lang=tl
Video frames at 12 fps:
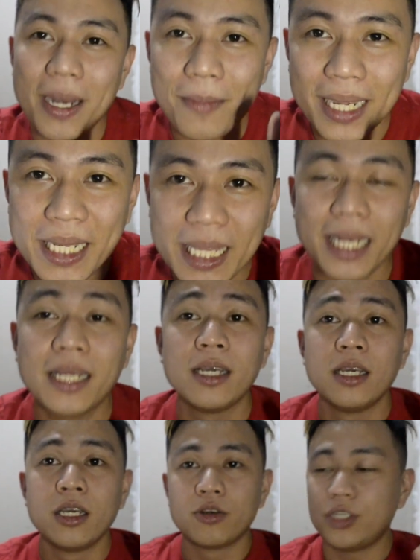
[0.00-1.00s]
pala banggitin,
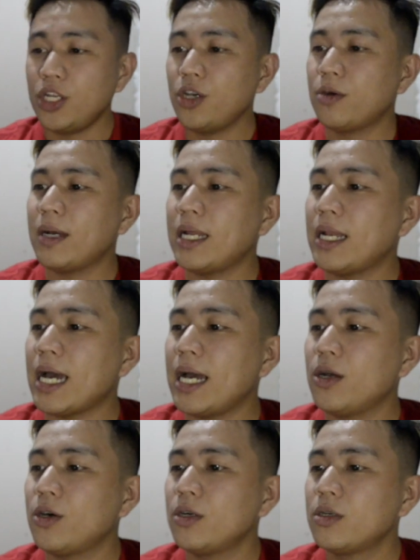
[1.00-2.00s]
kung sino yung
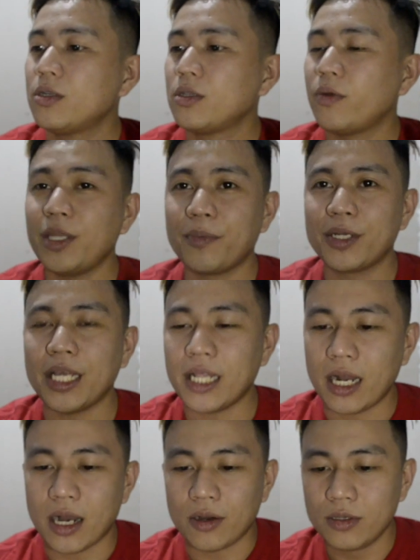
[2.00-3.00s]
mananalo, 50%
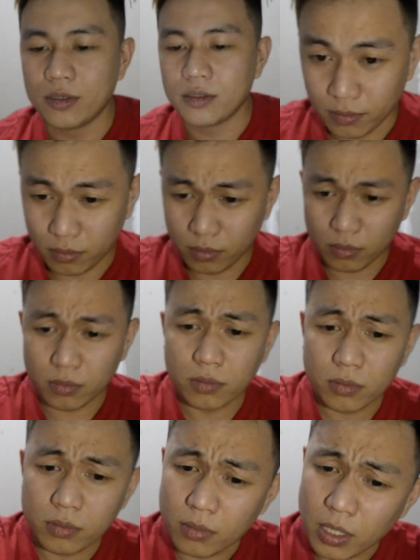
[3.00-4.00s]
na lang ako.
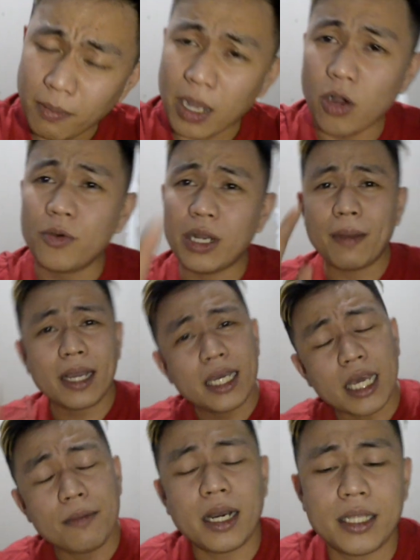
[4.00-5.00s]
Bago ko muna
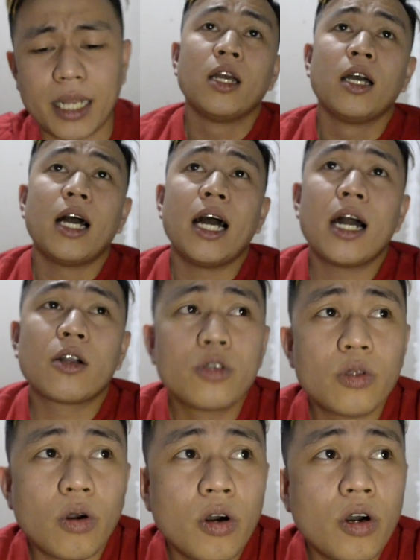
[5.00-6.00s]
banggitin mga dre, uh,
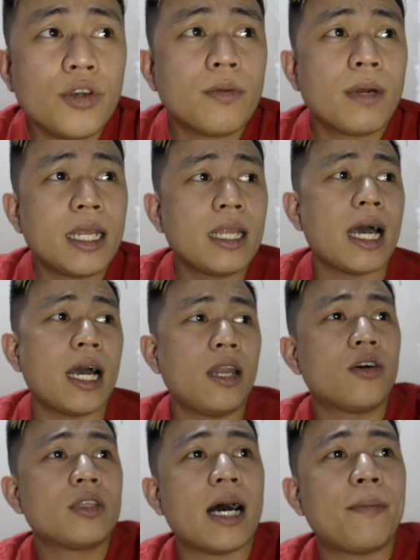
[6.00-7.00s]
gusto ko yung
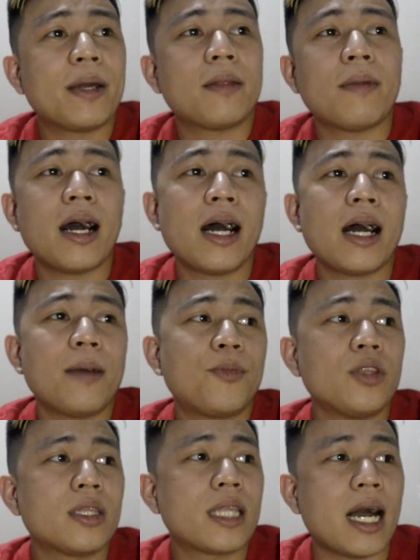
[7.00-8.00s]
mananalo dapat
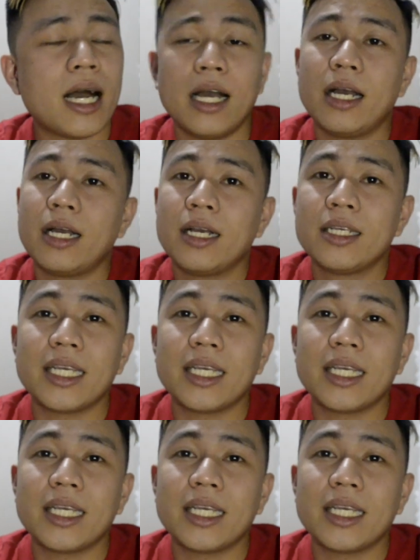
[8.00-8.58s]
makakapunta sa